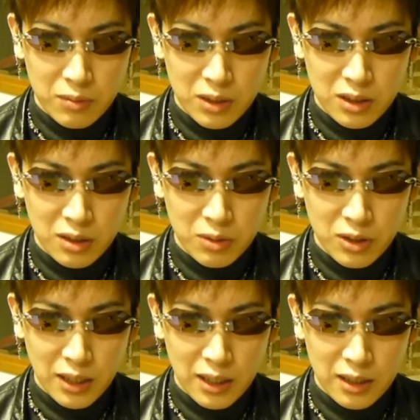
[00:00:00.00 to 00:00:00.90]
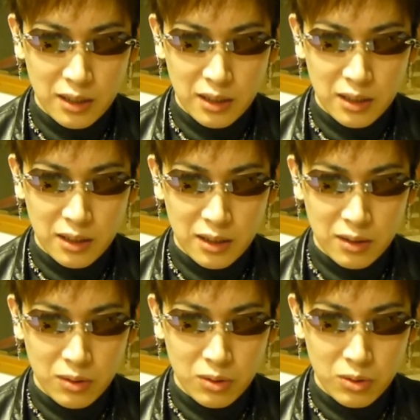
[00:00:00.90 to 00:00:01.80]
まあ、偽物が、
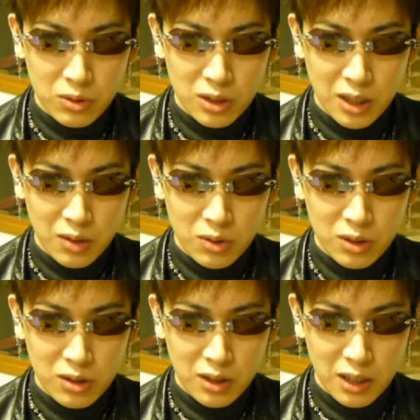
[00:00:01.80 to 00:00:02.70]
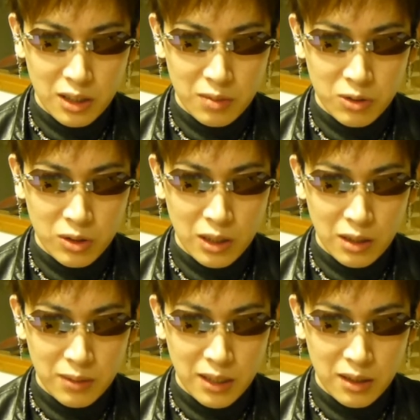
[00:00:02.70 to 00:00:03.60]
えー、本当に成功に作られたもので
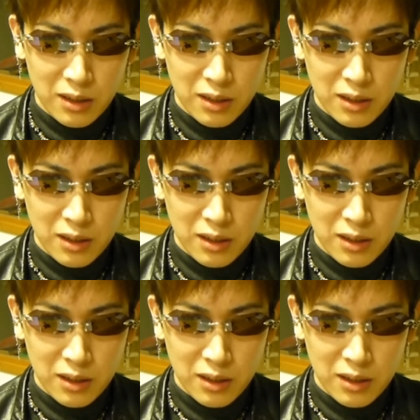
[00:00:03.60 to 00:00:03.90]
あれば、